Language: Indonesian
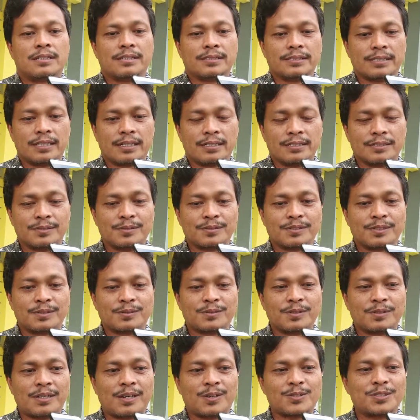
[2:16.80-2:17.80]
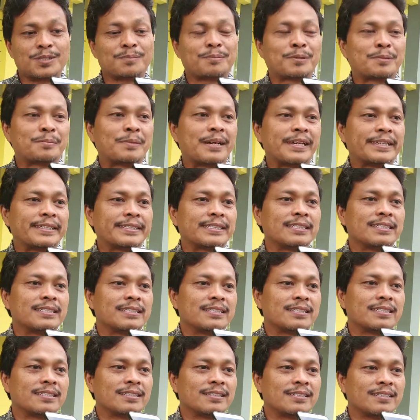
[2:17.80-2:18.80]
yang itu tentu harus diperbaiki
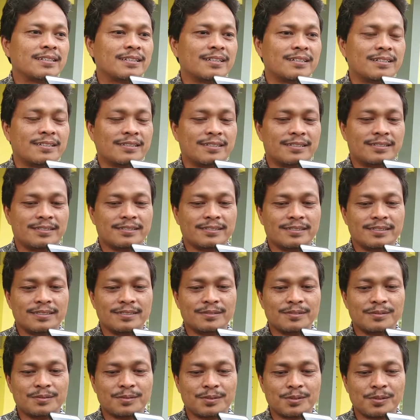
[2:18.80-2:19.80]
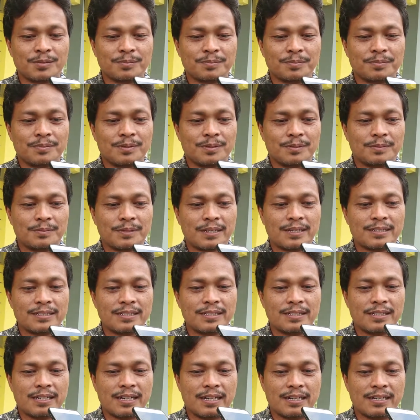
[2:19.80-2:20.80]
nah, jadi untuk
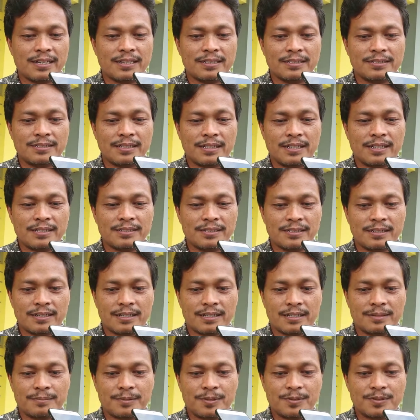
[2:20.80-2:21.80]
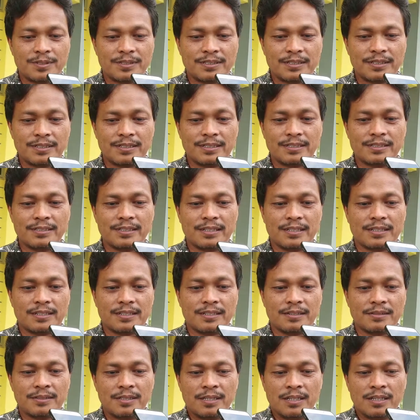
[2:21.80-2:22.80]
makanya ada istilah di dalam audit ini ya
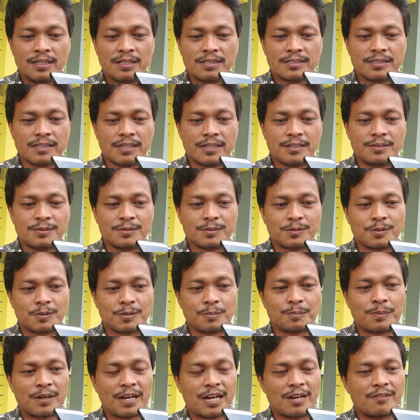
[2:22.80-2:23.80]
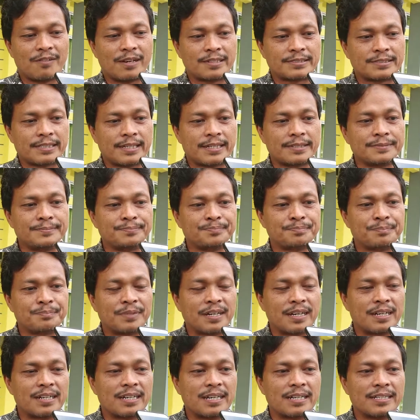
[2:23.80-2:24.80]
selain untuk pengawasan,
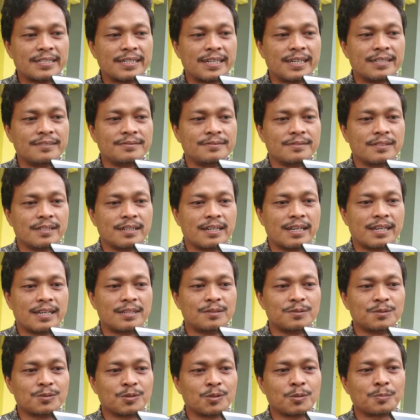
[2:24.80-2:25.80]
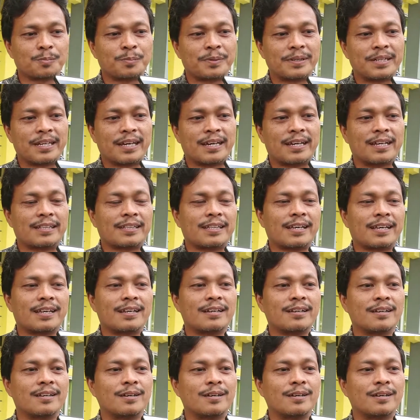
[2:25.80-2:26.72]
pengendalian, dan untuk peningkatan